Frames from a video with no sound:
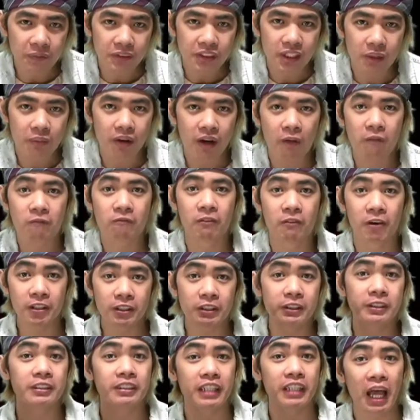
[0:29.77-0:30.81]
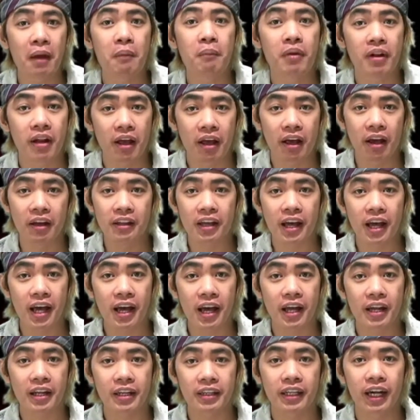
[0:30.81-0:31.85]
Sa mga first time lang
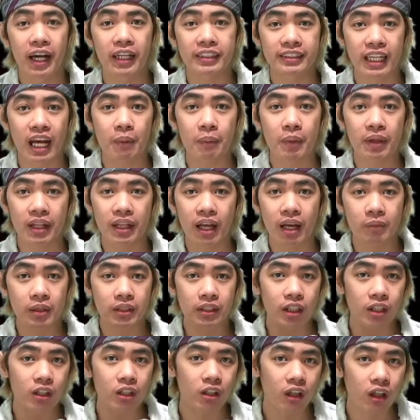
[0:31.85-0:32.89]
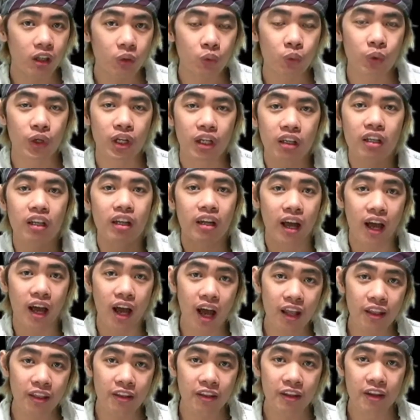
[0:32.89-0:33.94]
na nakasama namin ngayon, we are
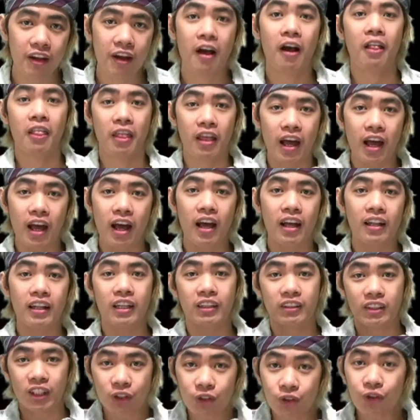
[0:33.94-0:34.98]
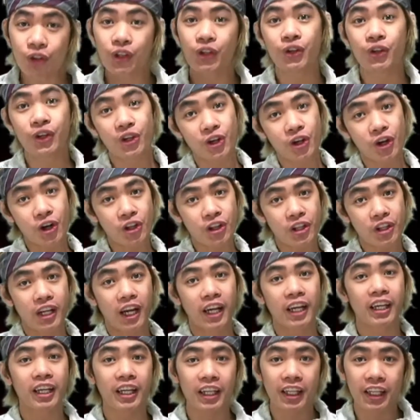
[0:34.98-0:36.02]
glad na nandito kayo ngayon,
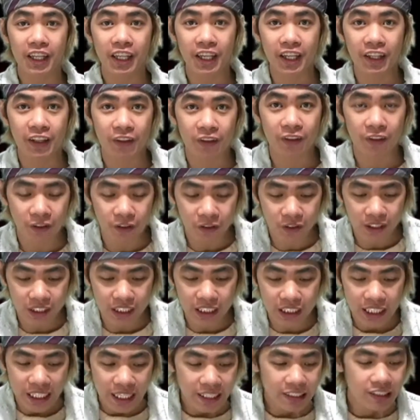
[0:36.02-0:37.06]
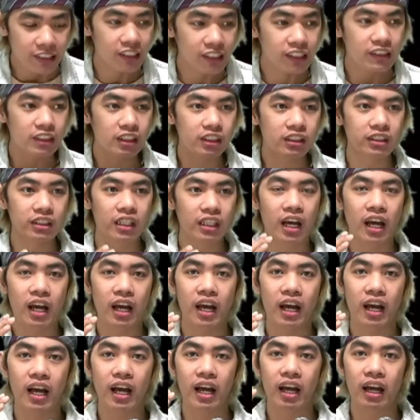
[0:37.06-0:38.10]
nakikinig. No? Again, in this
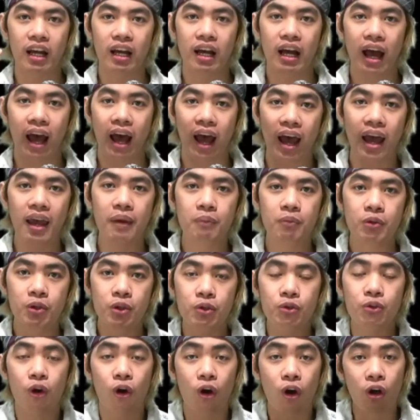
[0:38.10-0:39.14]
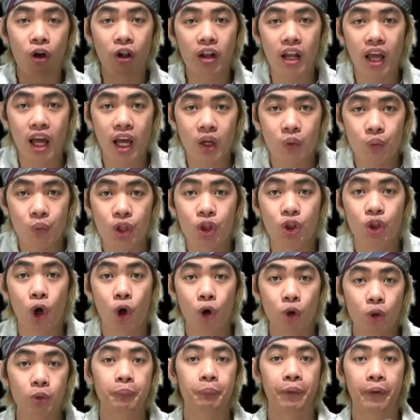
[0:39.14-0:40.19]
uh, Hype Youth Online, we
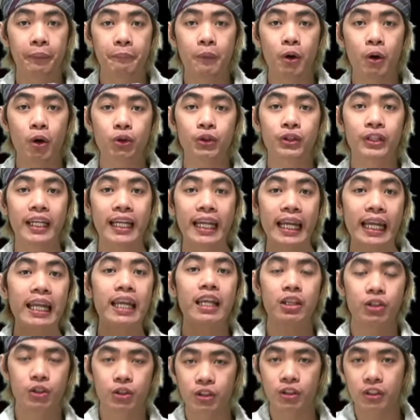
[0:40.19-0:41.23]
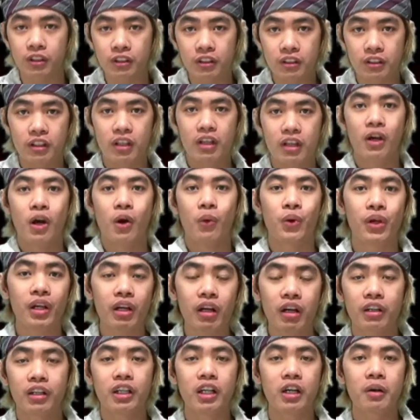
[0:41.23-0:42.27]
don't promote religion. We
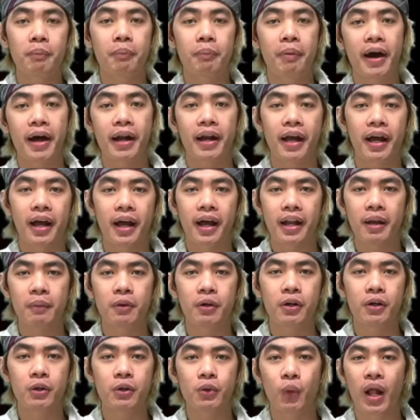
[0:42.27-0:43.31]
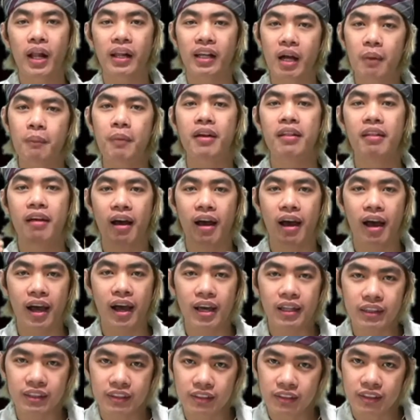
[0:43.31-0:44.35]
are here para, alam yon welcome ang
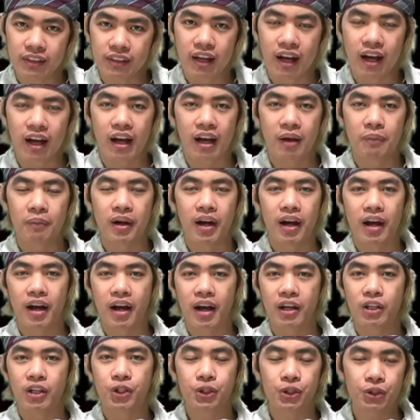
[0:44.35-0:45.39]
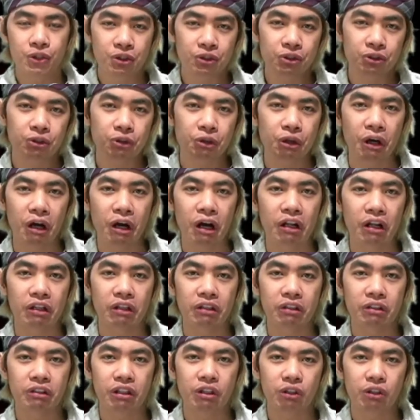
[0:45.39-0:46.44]
lahat uh, mga youth, uh,
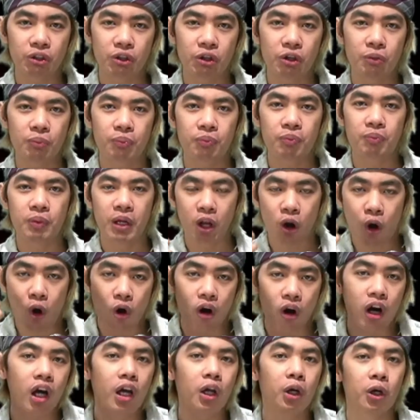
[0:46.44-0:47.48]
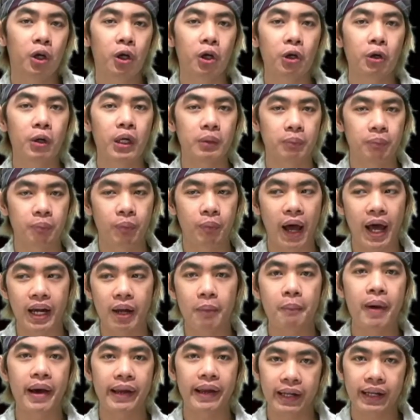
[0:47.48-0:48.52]
dito belong kayo at para
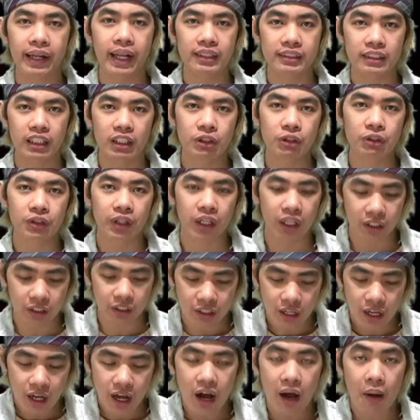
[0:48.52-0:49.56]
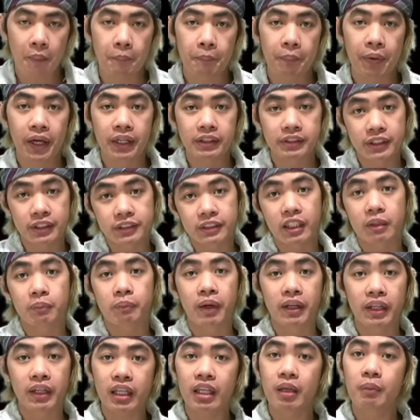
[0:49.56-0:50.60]
maranasan nyo rin ang presence at
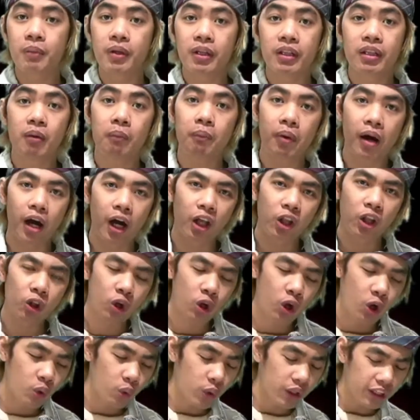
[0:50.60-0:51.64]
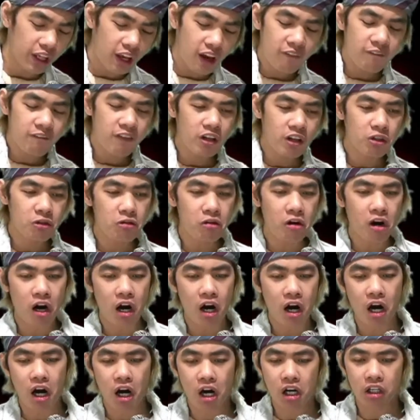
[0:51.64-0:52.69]
pag-ibig ng Panginoon. Whatever you
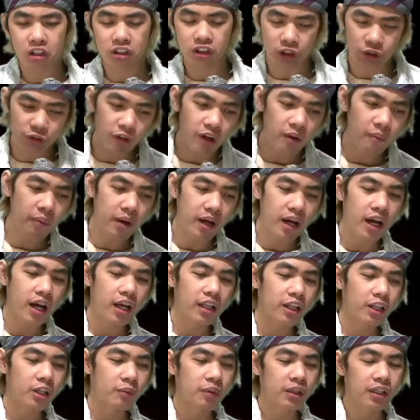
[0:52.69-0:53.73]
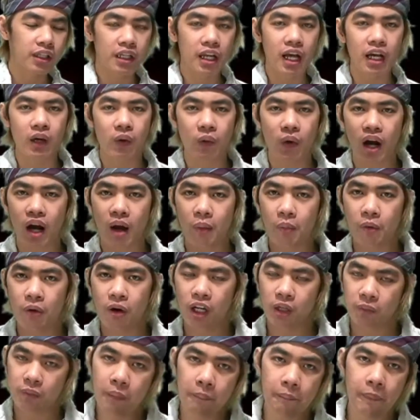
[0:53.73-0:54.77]
are, sino ka man, anumang ginagawa mo,
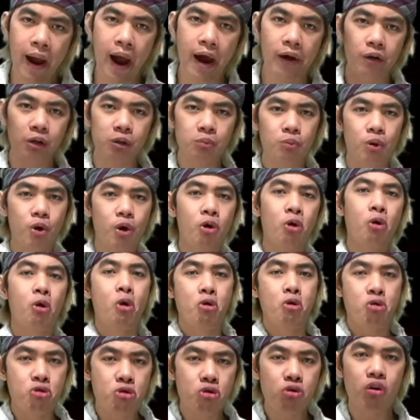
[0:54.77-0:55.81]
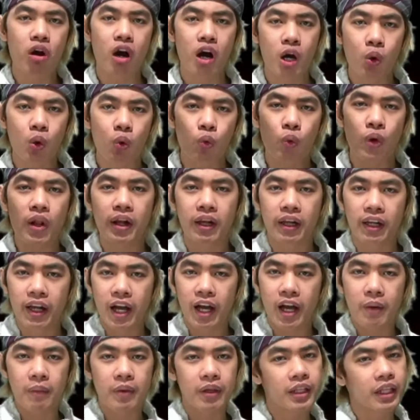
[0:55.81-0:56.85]
anumang background mo, you are
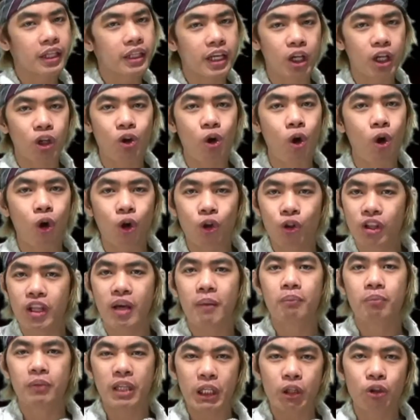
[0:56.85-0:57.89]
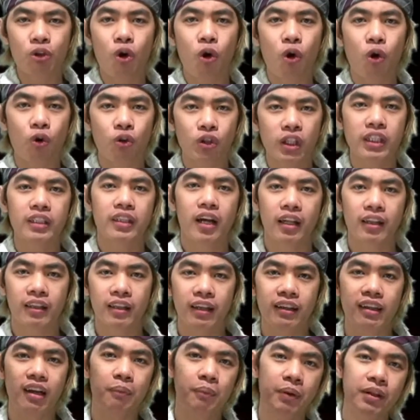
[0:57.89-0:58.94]
welcome. Hindi ka i-condemn dito, kundi
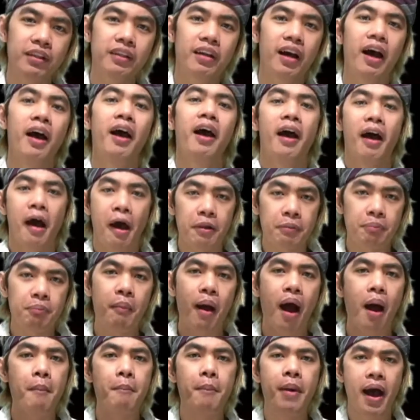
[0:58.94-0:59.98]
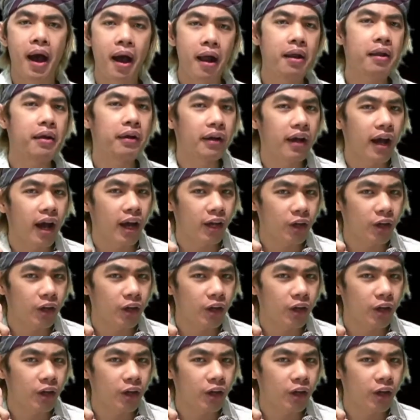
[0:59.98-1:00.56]
tatanggapin ka at mamahalin ka.